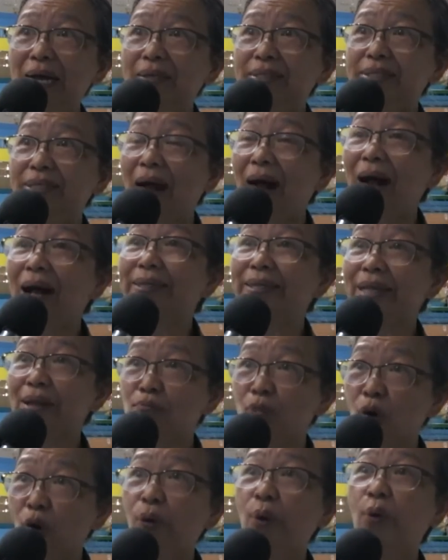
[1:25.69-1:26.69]
sa ating
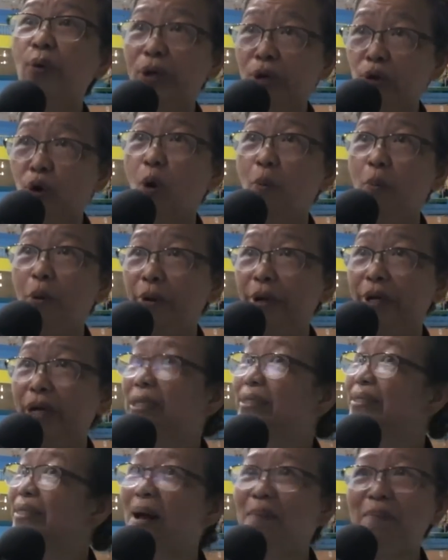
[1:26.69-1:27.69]
moral recovery,
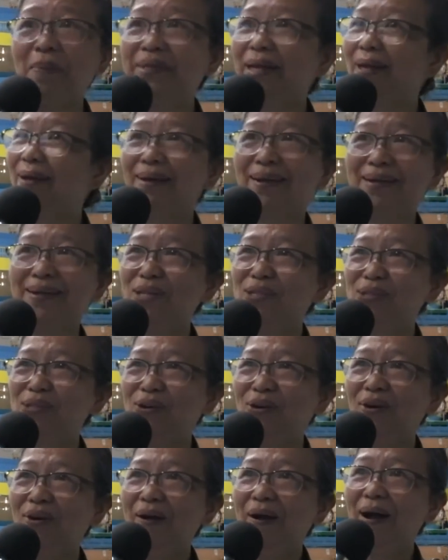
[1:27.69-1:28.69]
kasama talaga
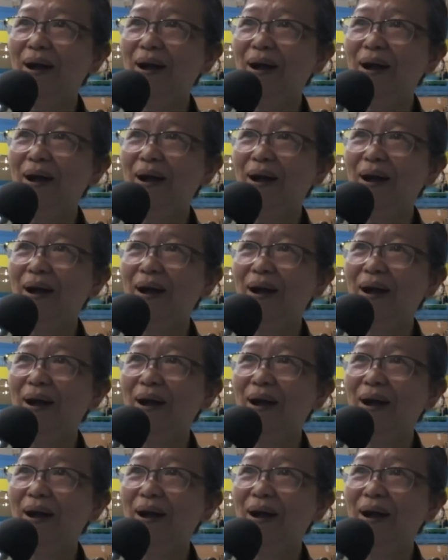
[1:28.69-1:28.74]
dito